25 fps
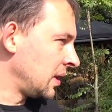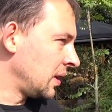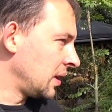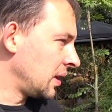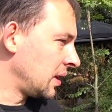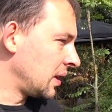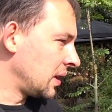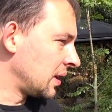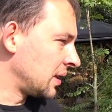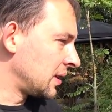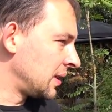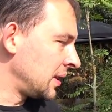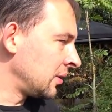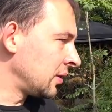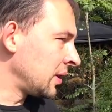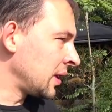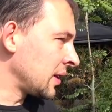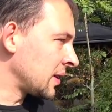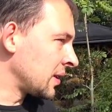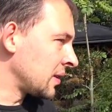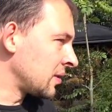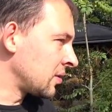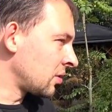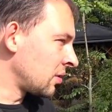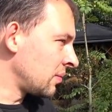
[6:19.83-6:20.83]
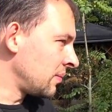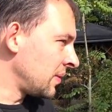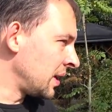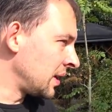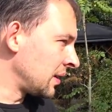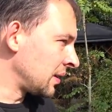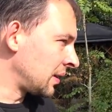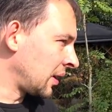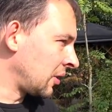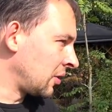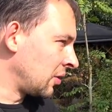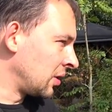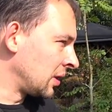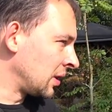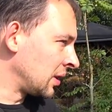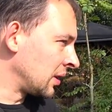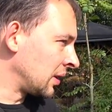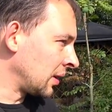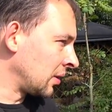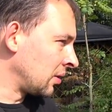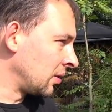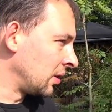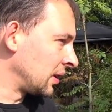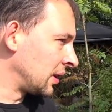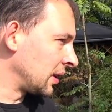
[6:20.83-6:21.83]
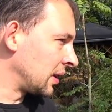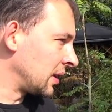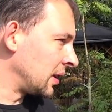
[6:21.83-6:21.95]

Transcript: э, где у нас инструмент такой-то и такой-то?